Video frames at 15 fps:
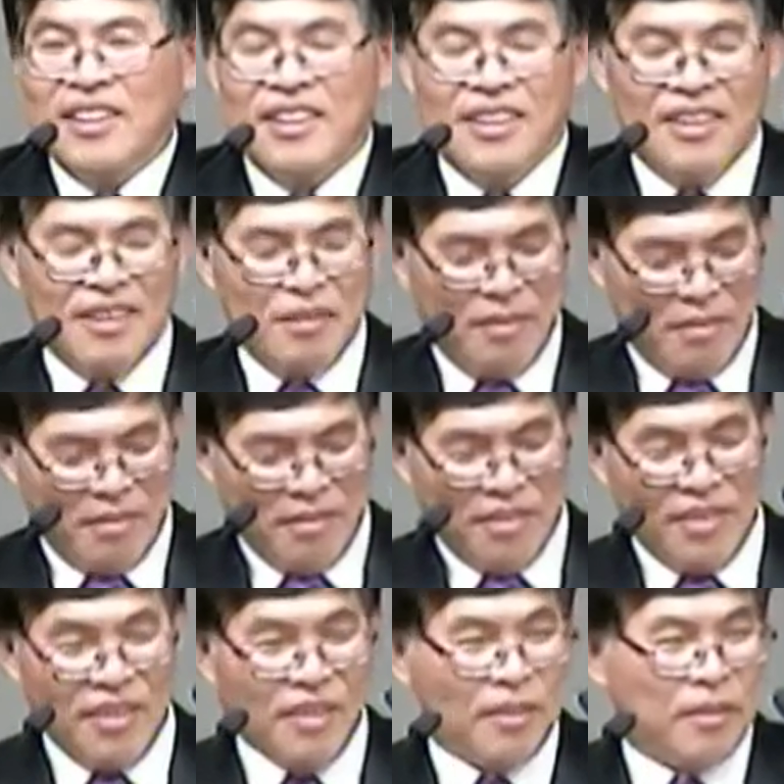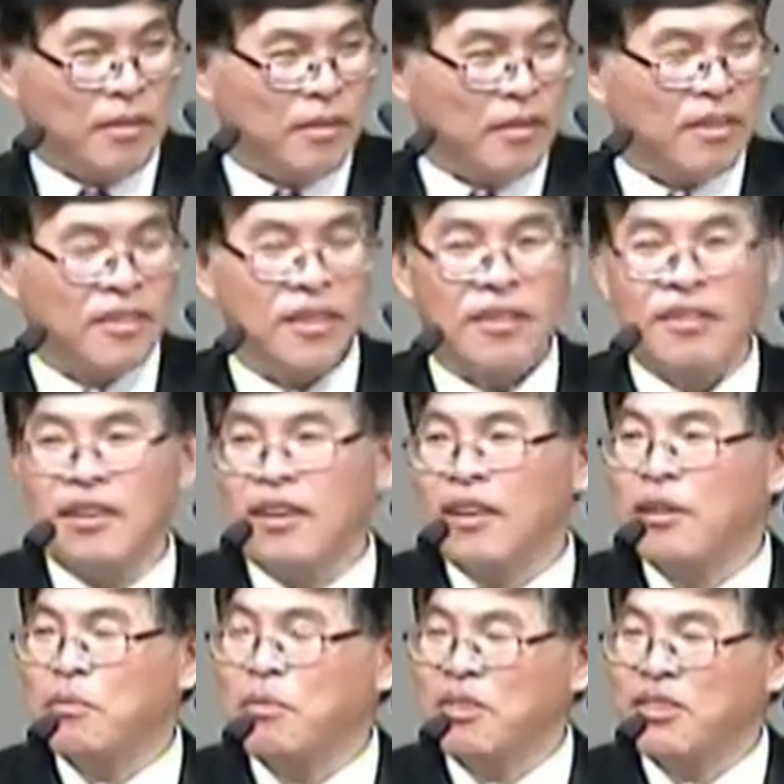어, 직장
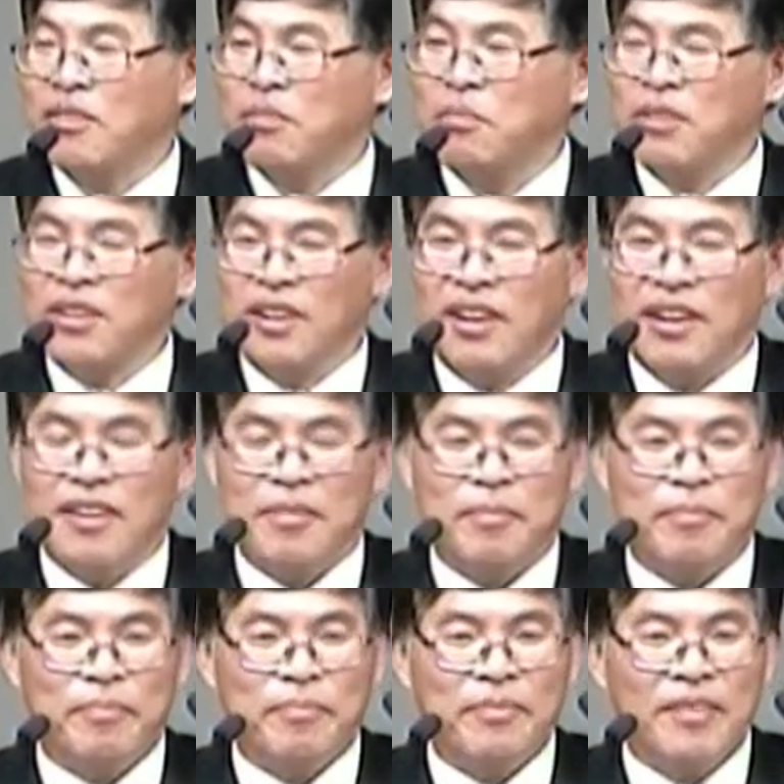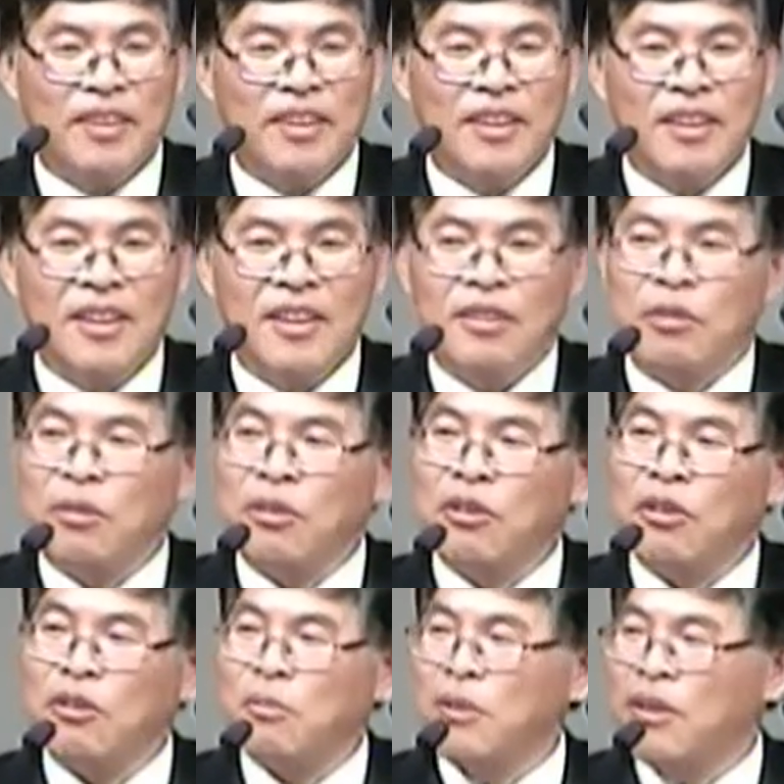생활하고 있습니다. 저는
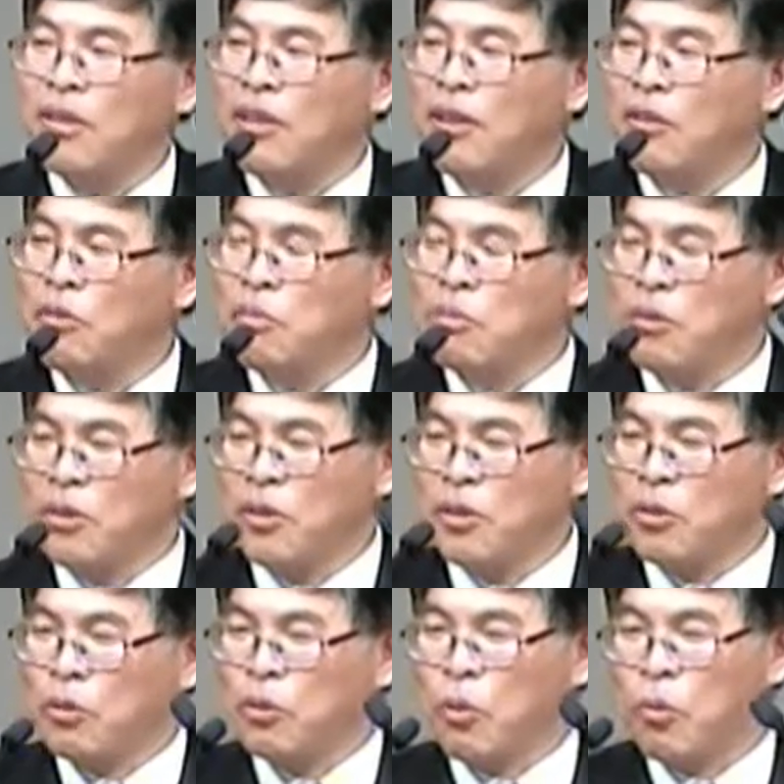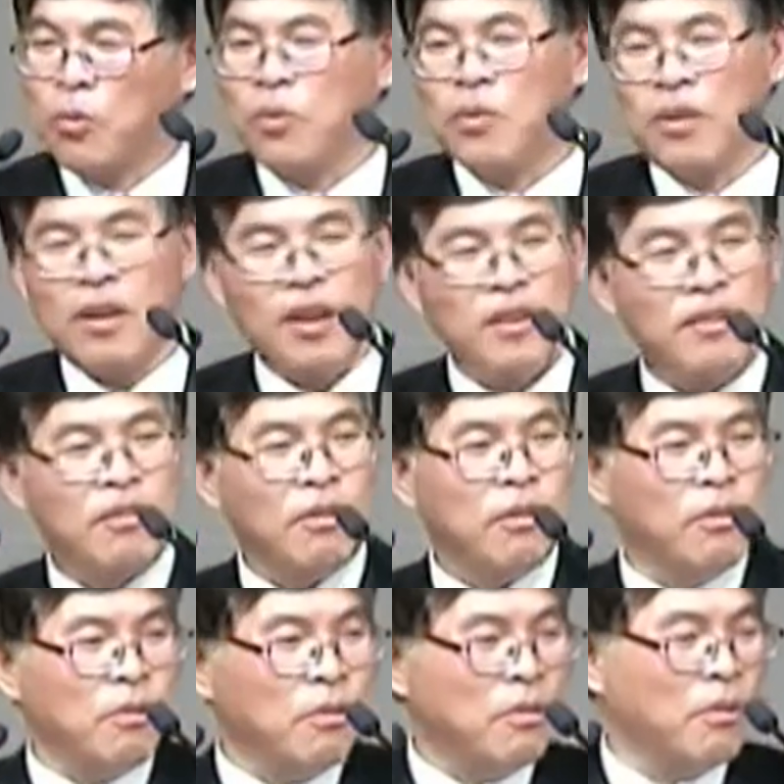여러분한테 좀 독특한
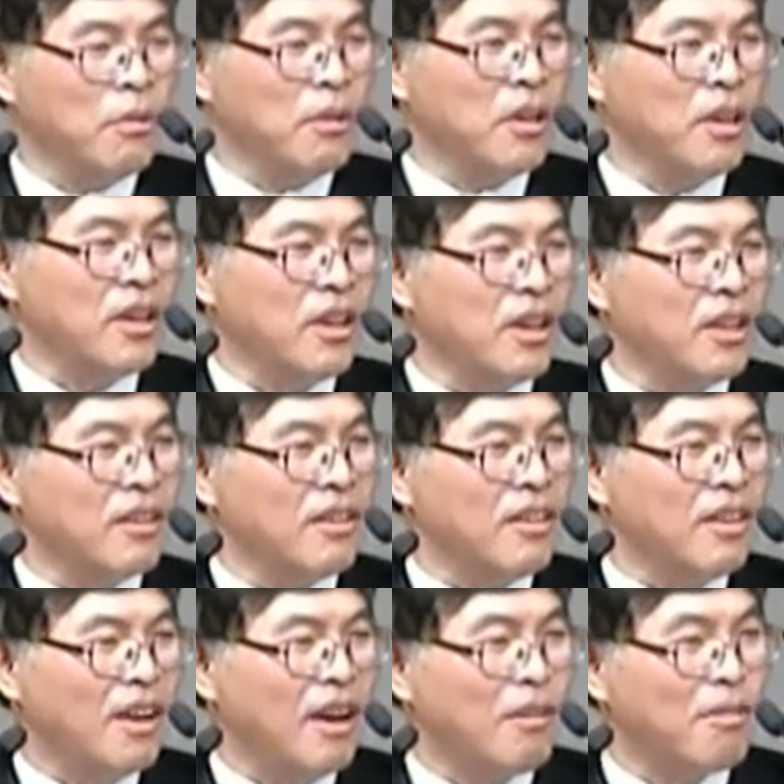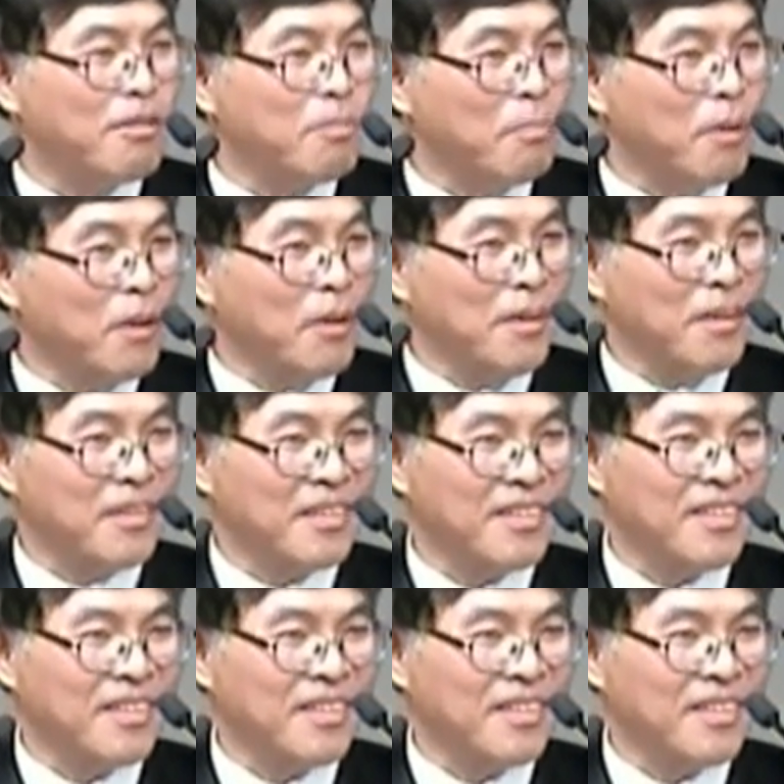선교의 얘기를 하고 싶어요.